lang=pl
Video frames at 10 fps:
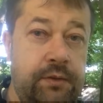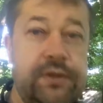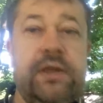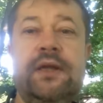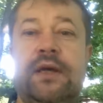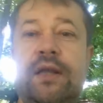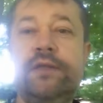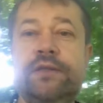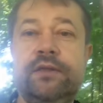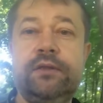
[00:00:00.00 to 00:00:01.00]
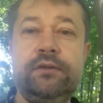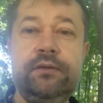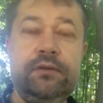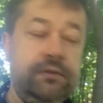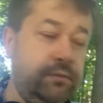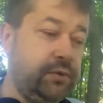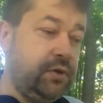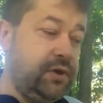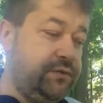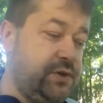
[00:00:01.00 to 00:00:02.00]
to jest tak na granicy bo
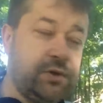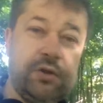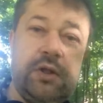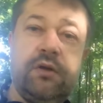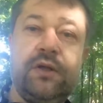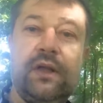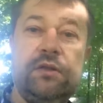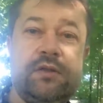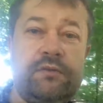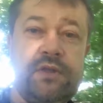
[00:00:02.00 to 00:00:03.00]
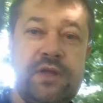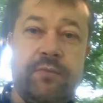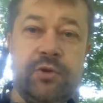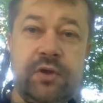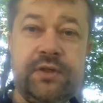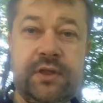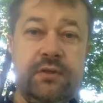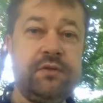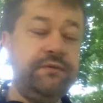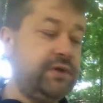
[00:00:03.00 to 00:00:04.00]
to jest wszystko teoria. To, co wiedziałem od ojca,
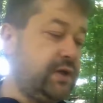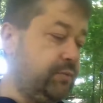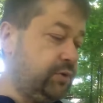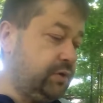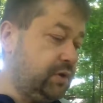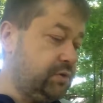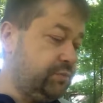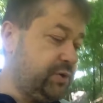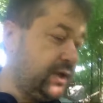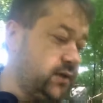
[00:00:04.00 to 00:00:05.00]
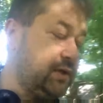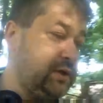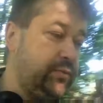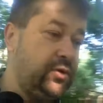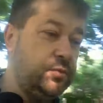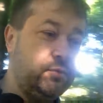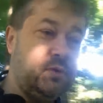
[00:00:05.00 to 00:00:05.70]
to, co wiedziałem od tych osób przekazanych mi, to